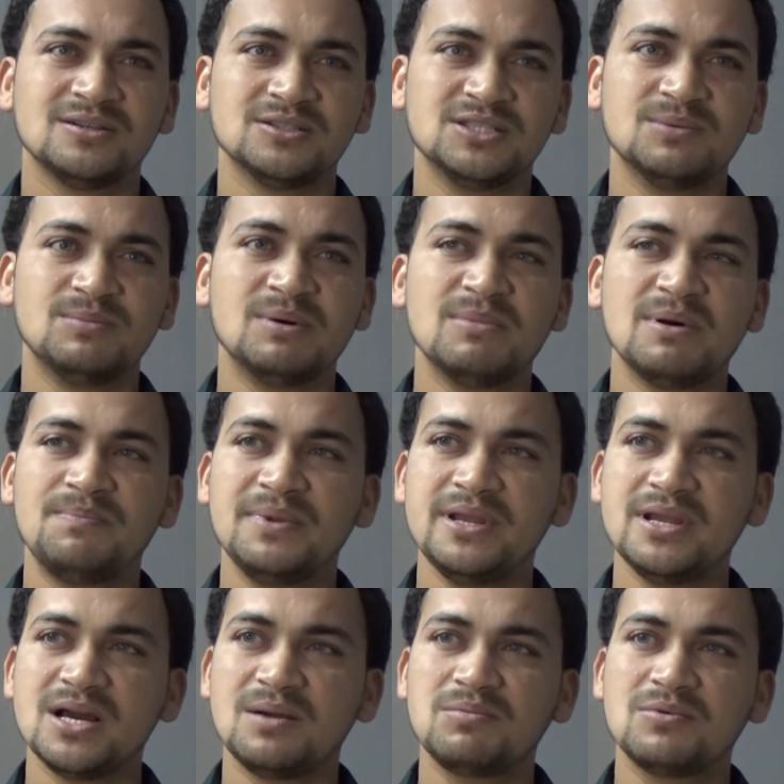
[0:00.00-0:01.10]
और जब हम
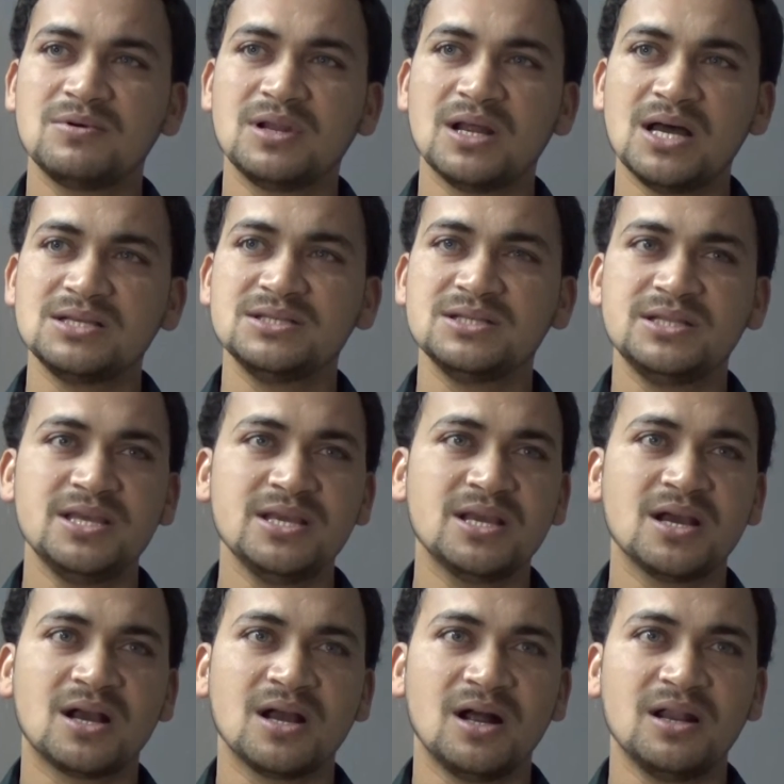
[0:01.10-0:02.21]
अपने आप को राजनीति
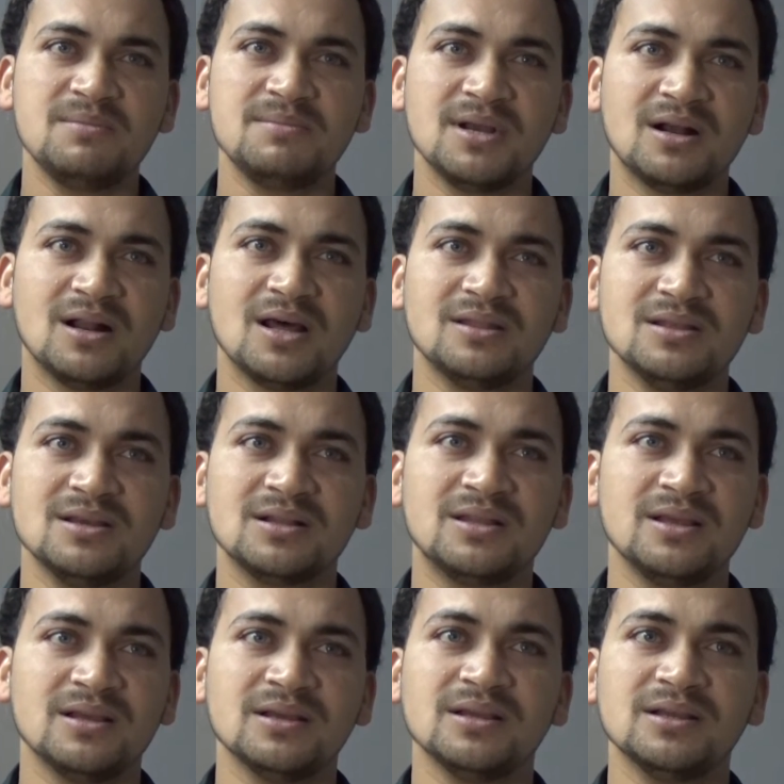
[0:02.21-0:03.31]
के अखाड़े में खड़ा
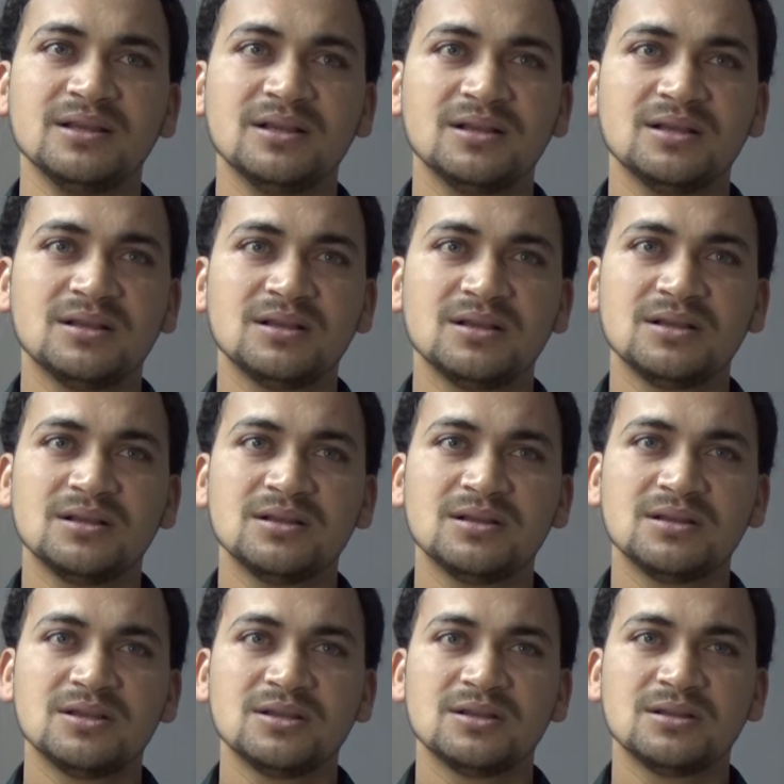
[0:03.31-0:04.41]
देखते हैं
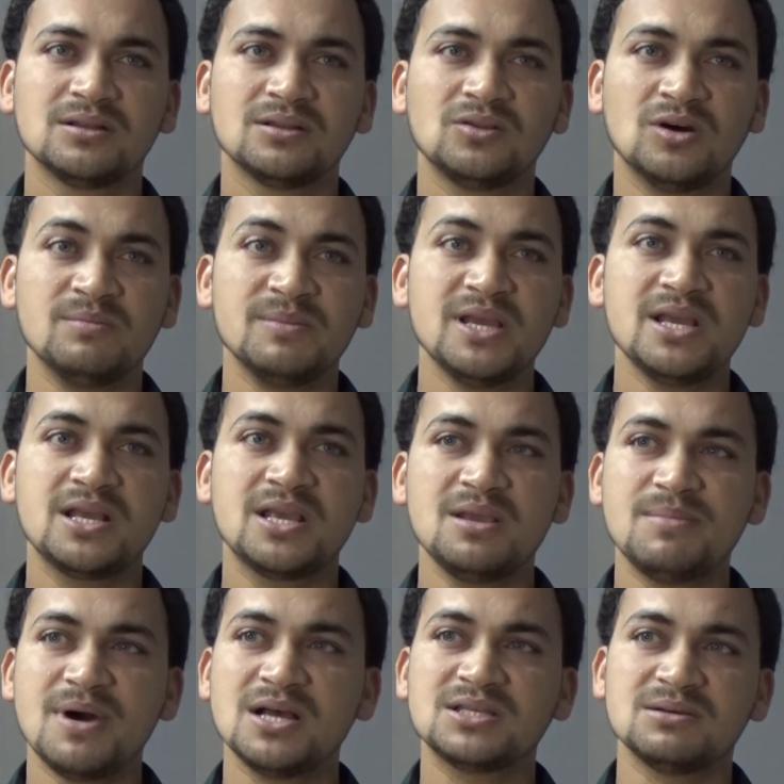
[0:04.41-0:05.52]
तो हमें एक
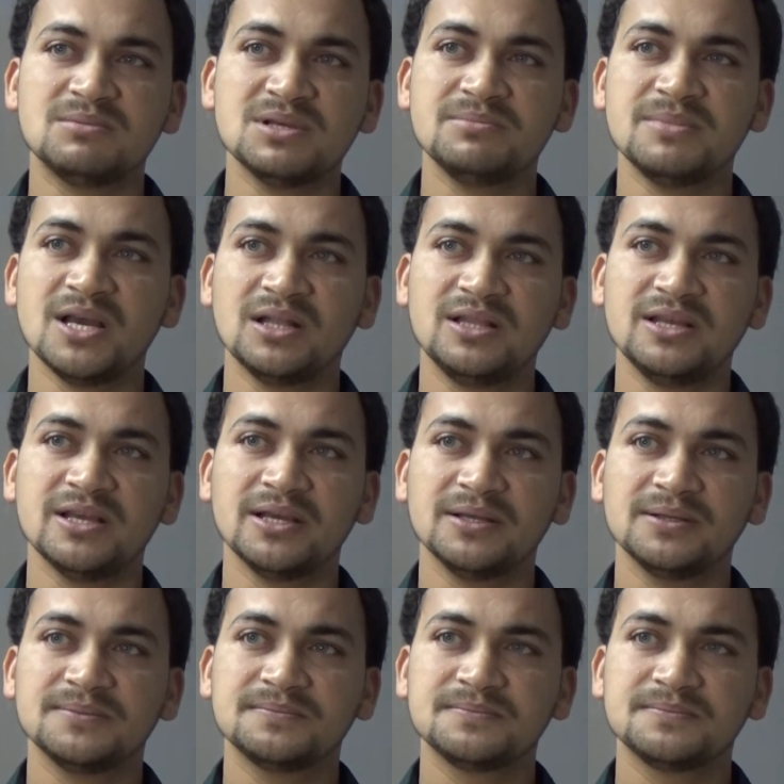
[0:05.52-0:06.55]
ही बात समझ में आती है